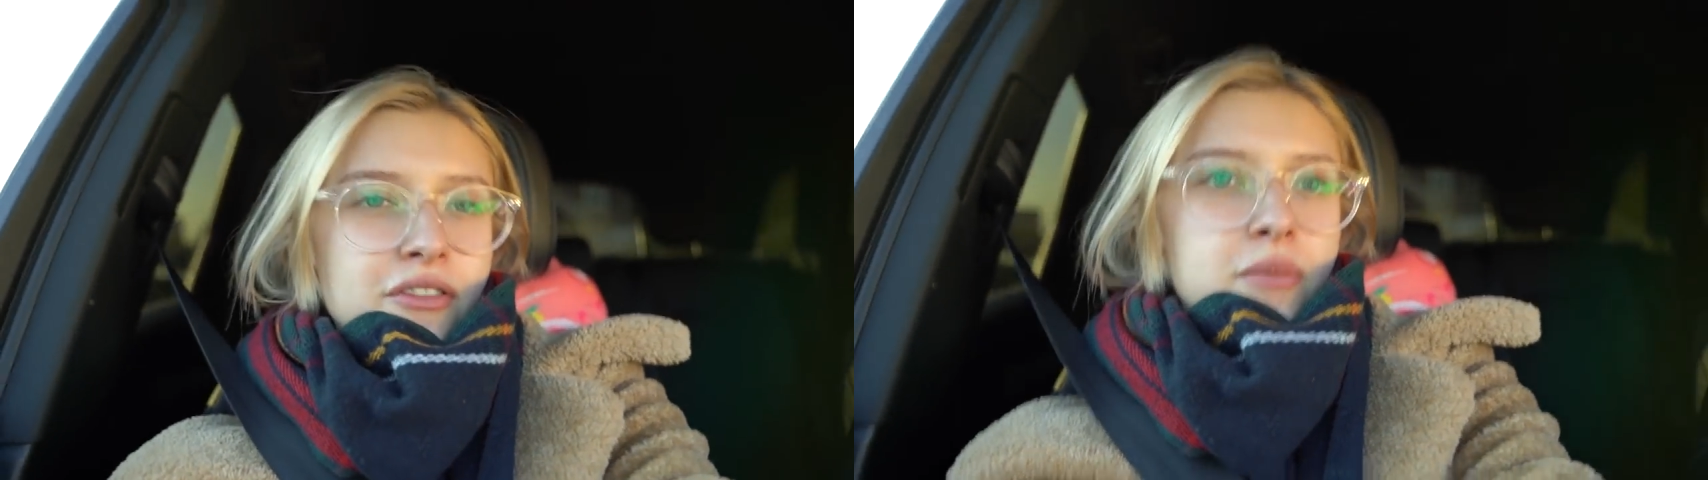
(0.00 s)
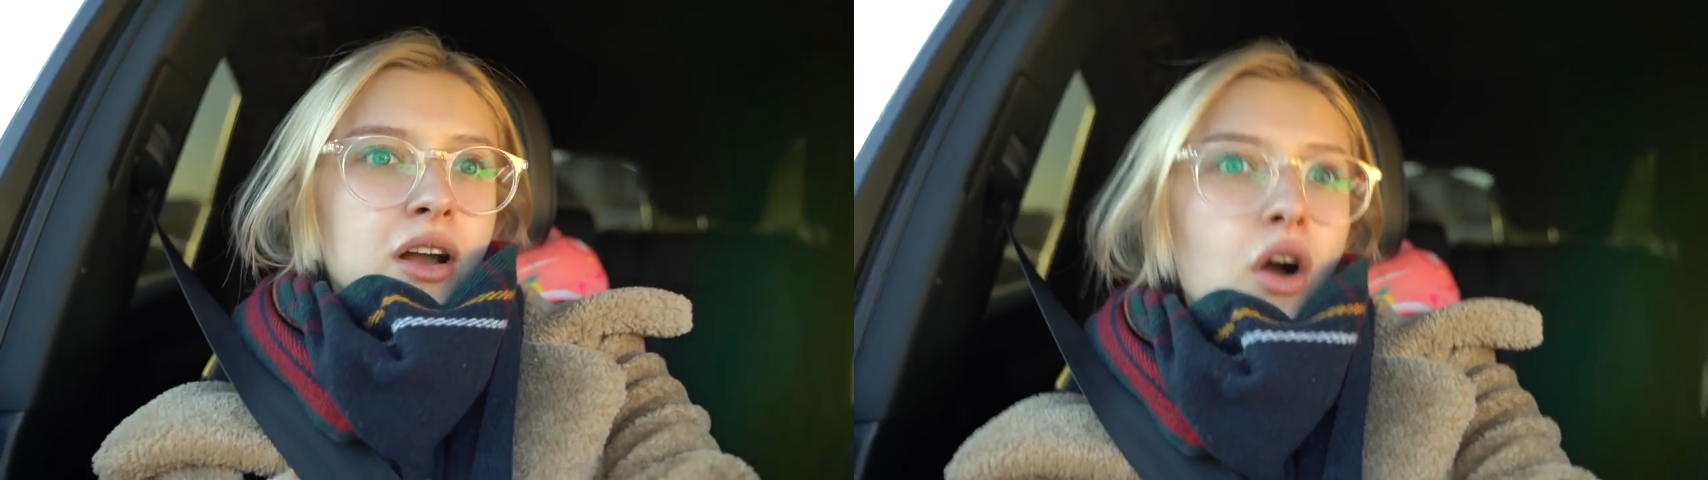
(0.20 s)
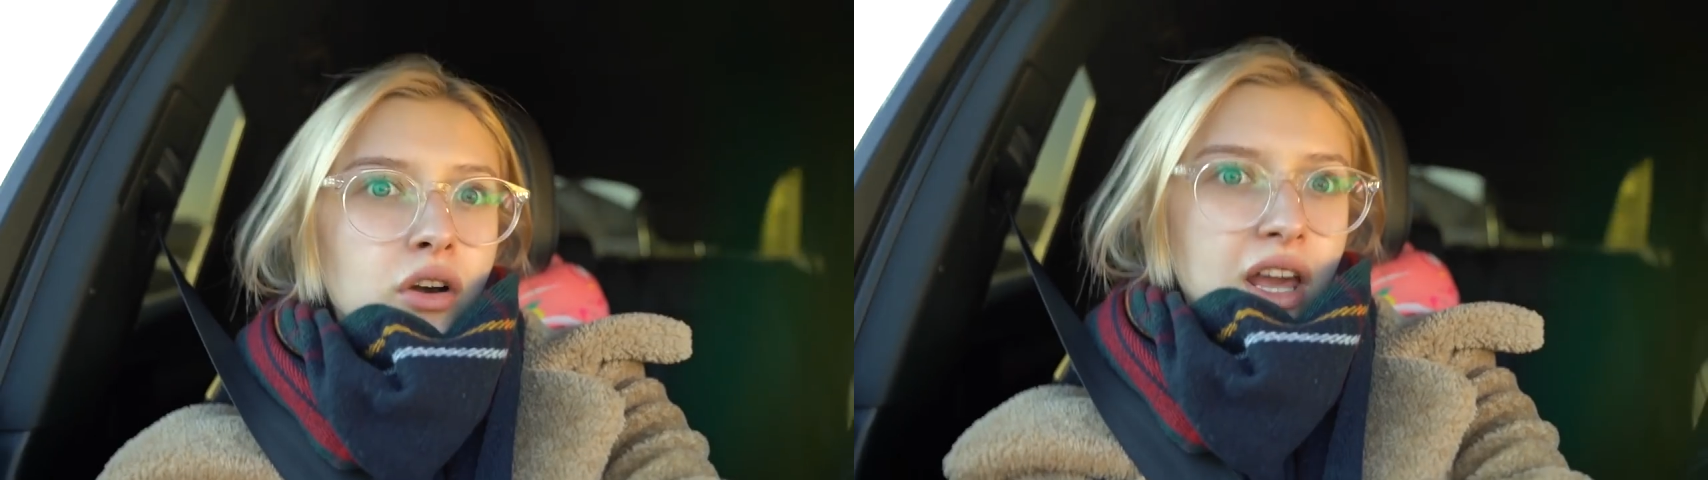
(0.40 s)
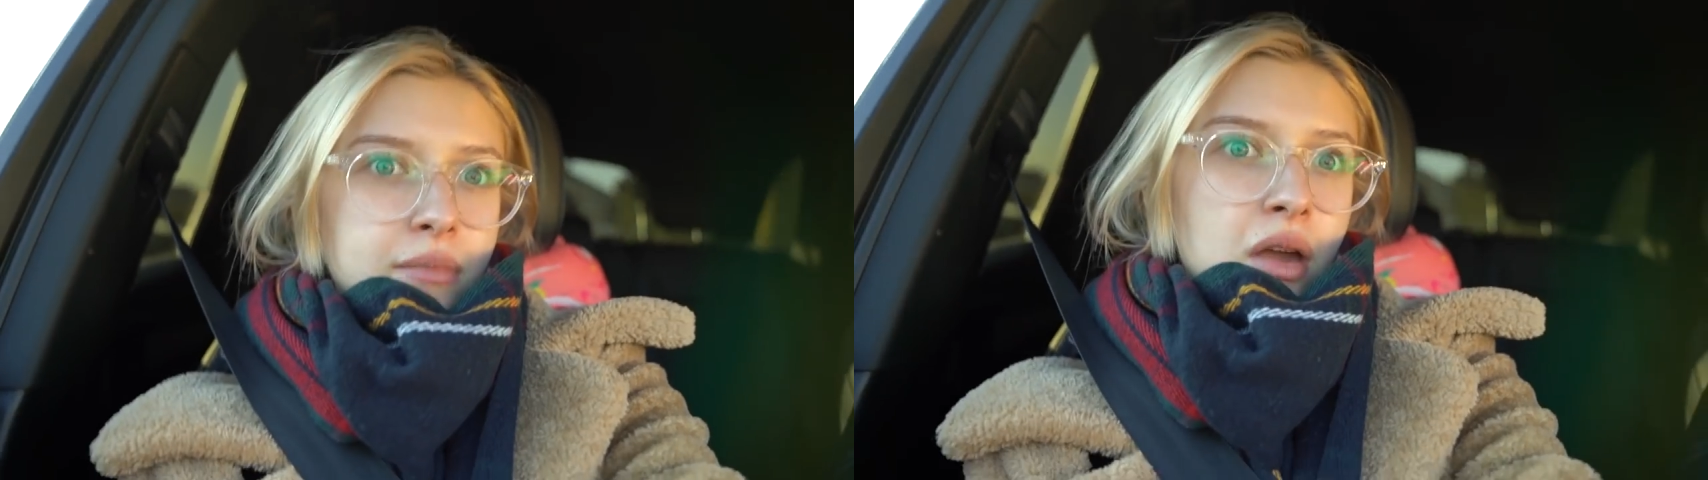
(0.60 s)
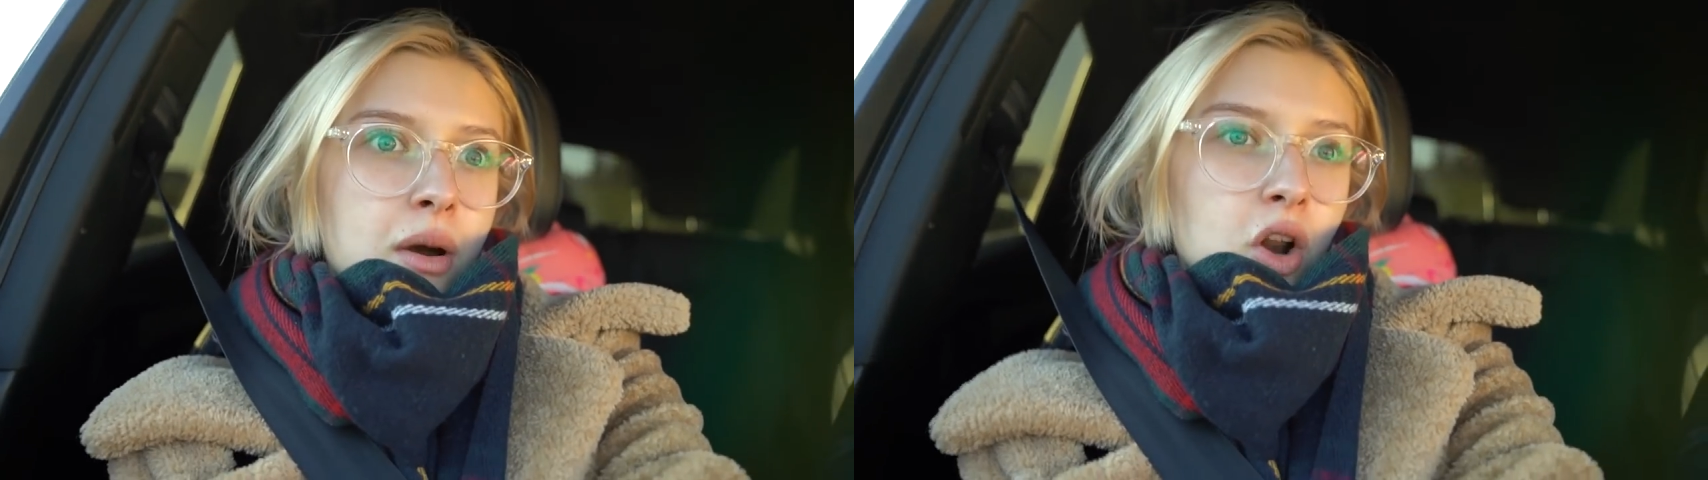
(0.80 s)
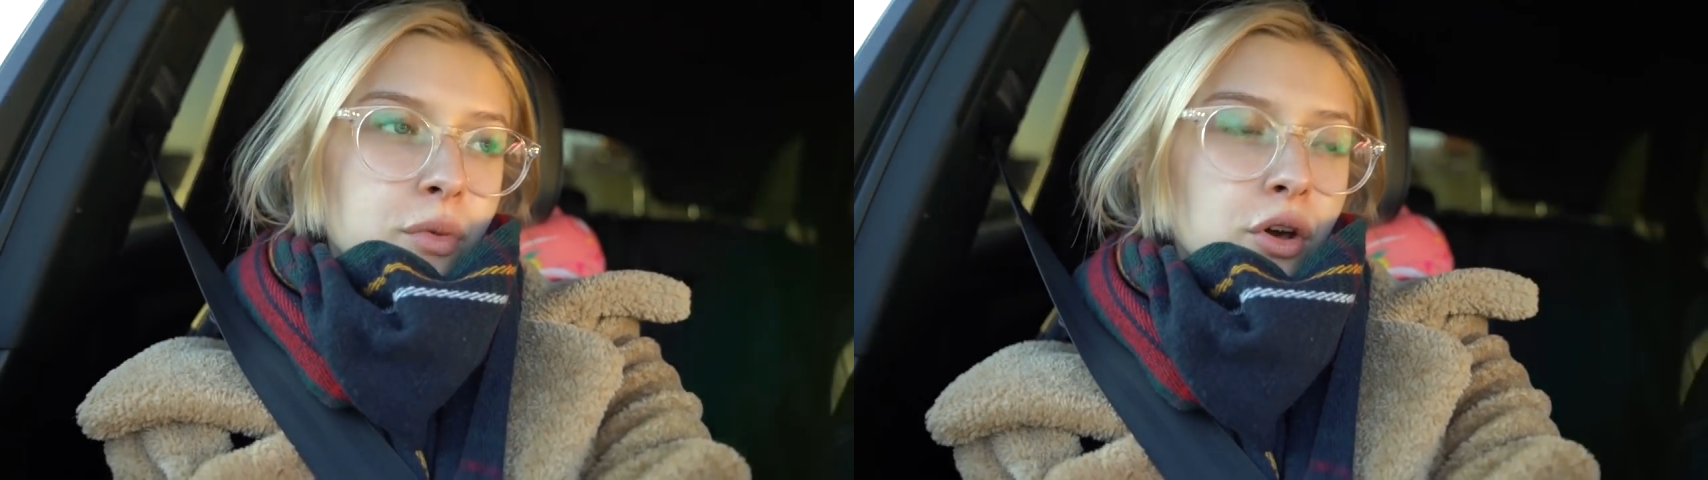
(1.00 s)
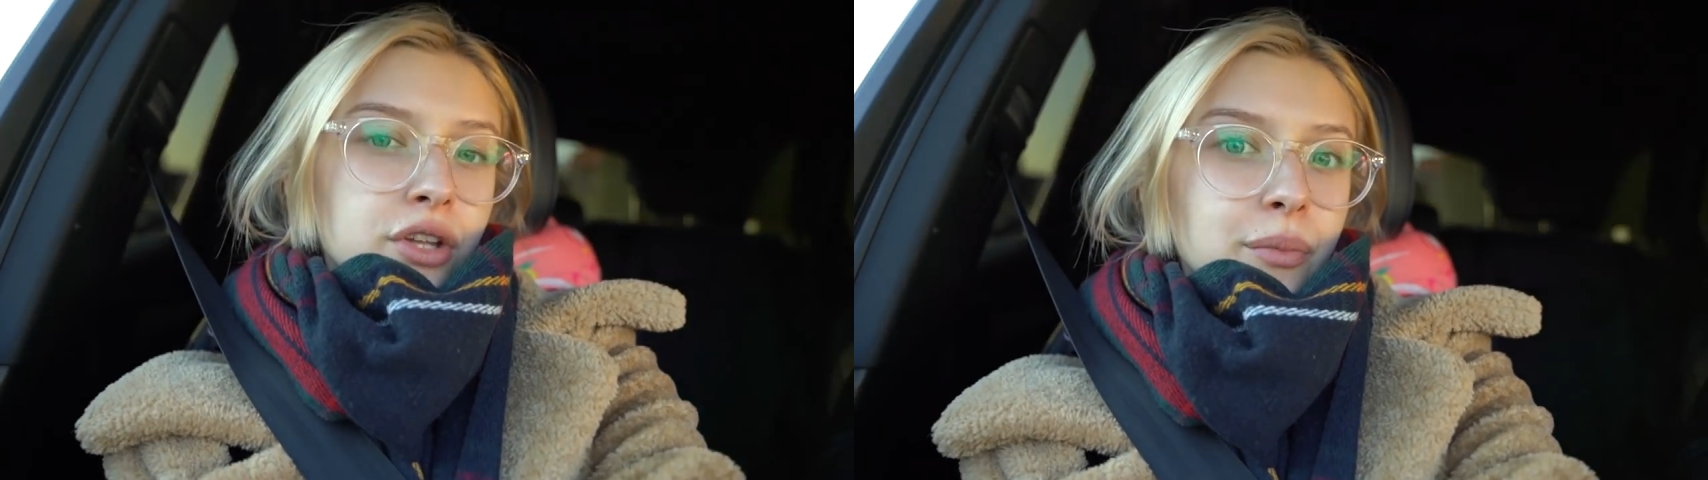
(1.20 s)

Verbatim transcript: Wiem jak Olia no, miała właśnie,